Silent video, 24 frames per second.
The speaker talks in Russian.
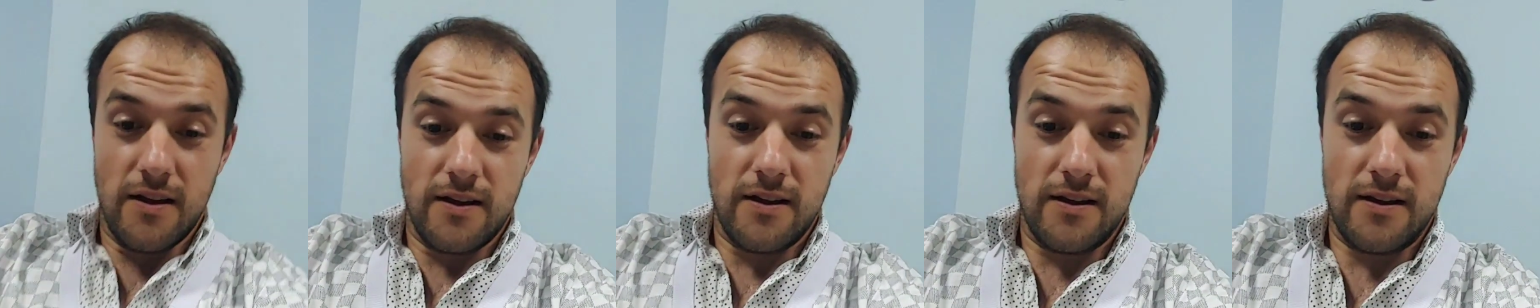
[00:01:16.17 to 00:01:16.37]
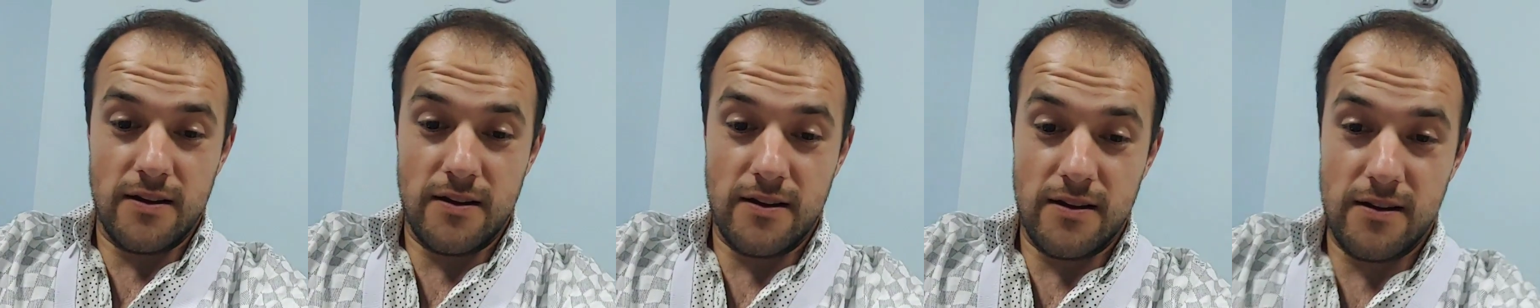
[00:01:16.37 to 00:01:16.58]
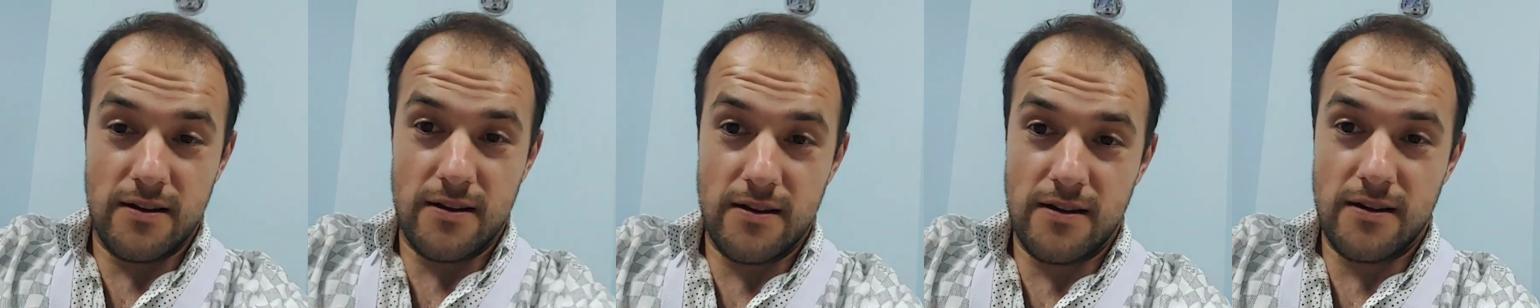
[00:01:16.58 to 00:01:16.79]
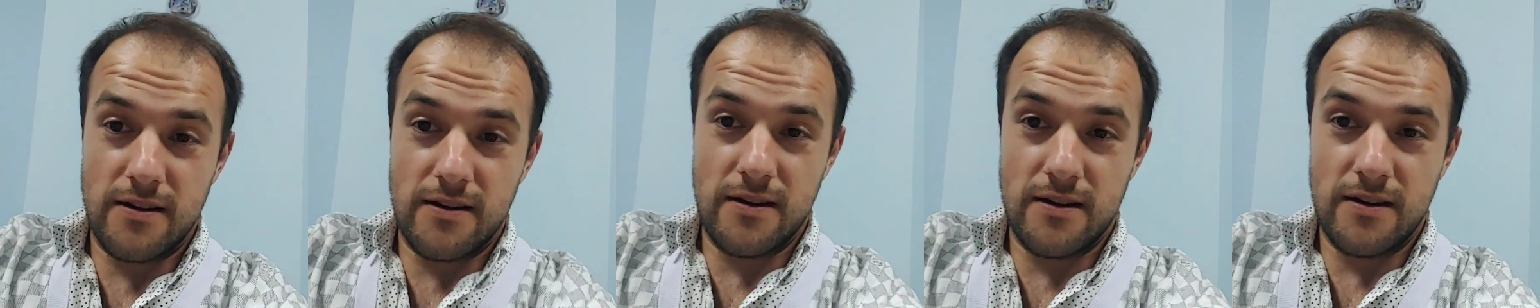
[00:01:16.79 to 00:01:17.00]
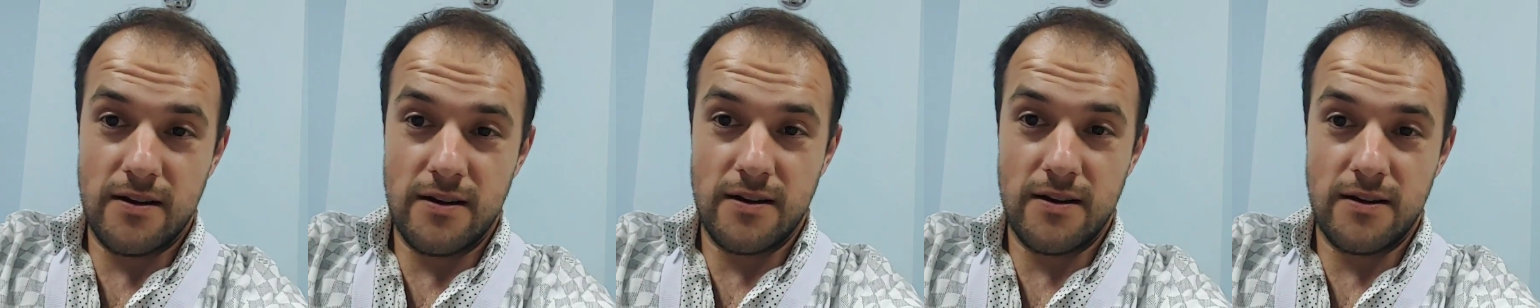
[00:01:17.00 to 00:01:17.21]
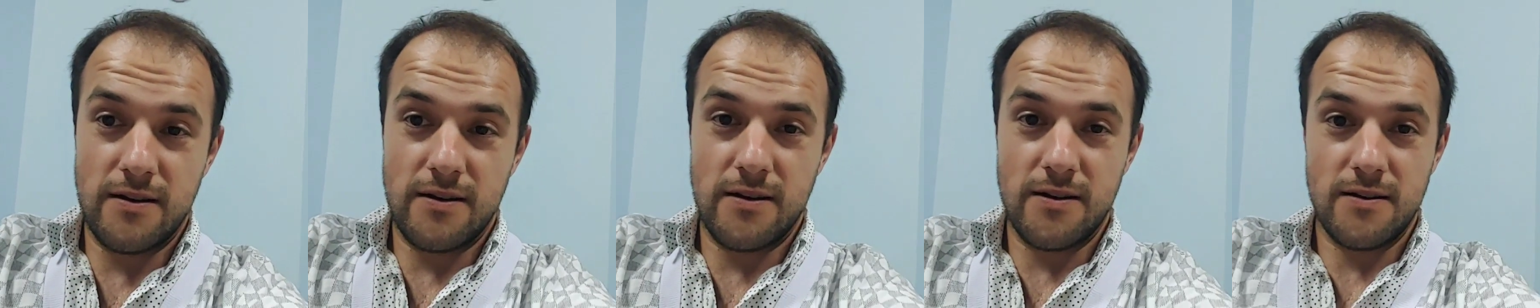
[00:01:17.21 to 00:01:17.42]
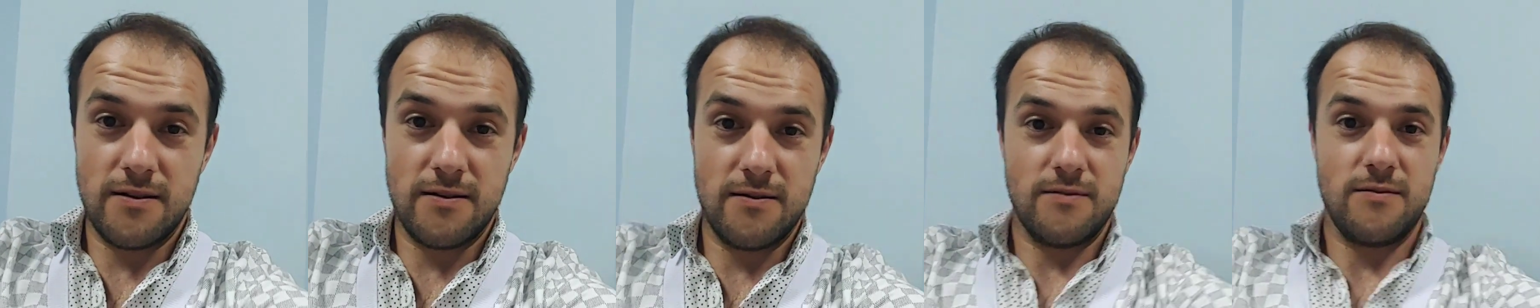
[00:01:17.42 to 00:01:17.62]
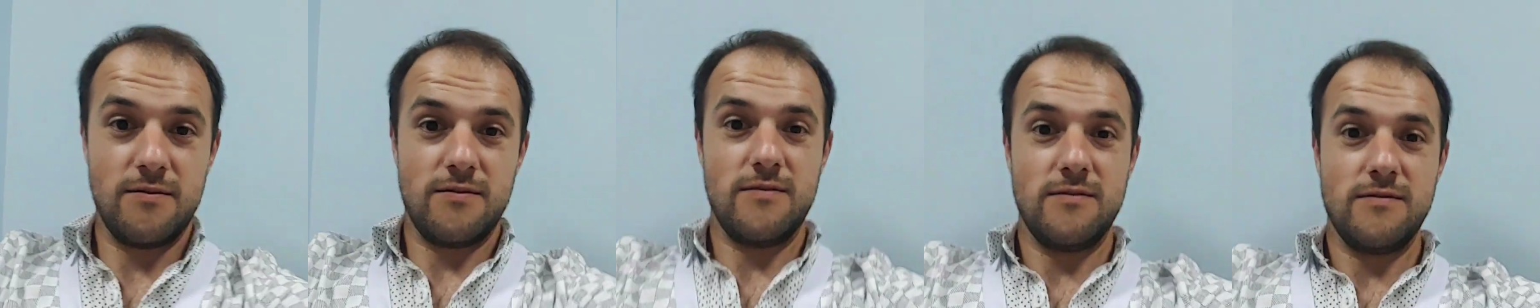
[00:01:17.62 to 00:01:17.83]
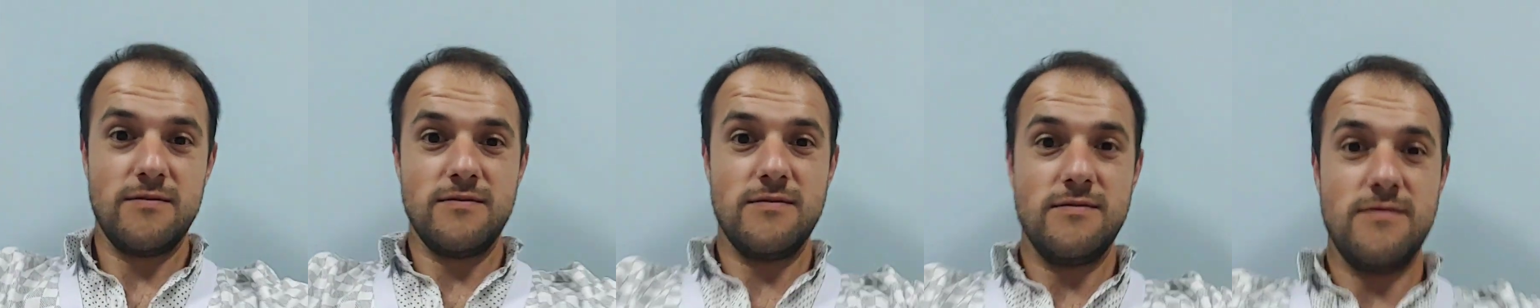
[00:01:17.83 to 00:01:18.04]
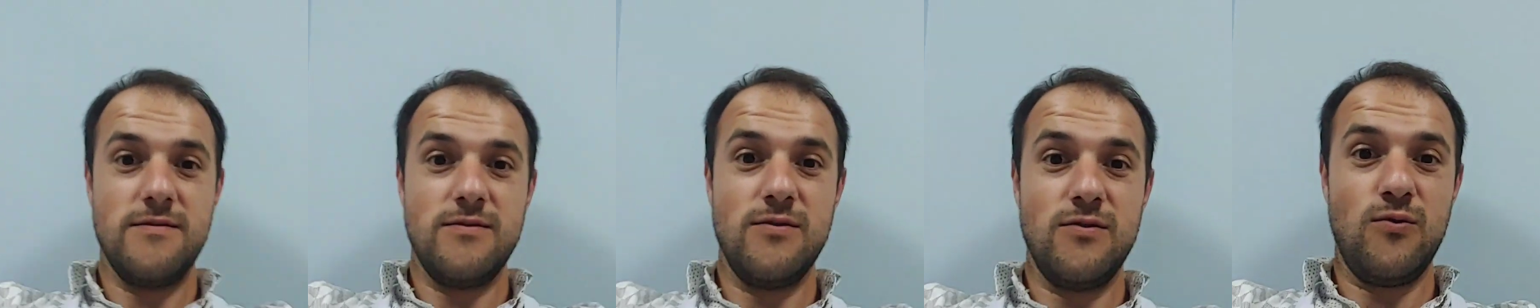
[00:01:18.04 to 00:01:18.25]
Э,
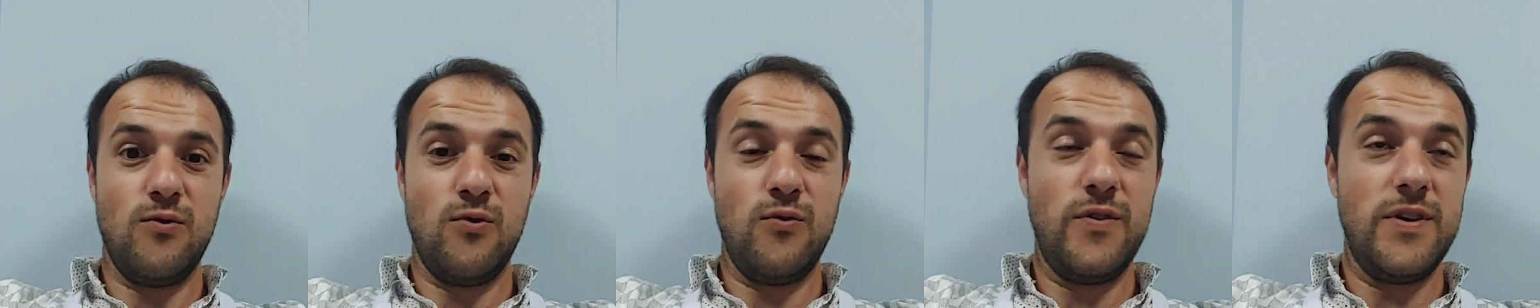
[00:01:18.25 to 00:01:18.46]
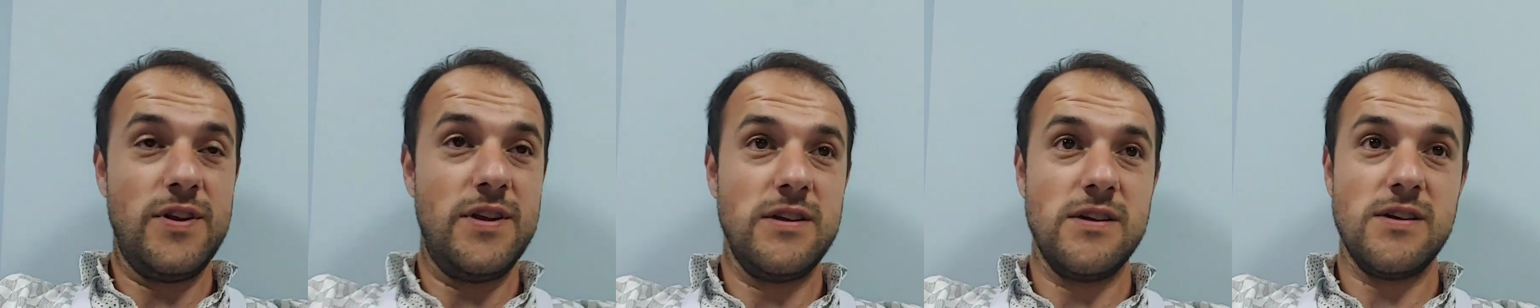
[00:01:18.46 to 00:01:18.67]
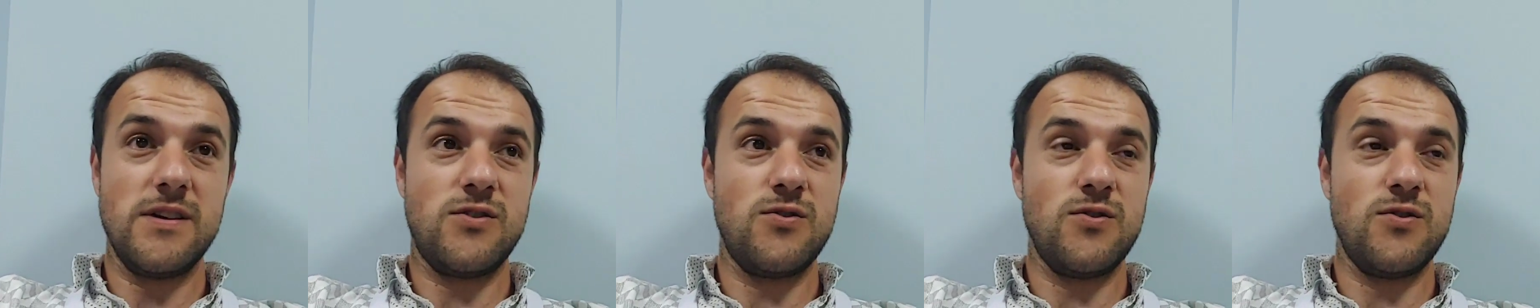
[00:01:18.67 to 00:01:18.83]
увидела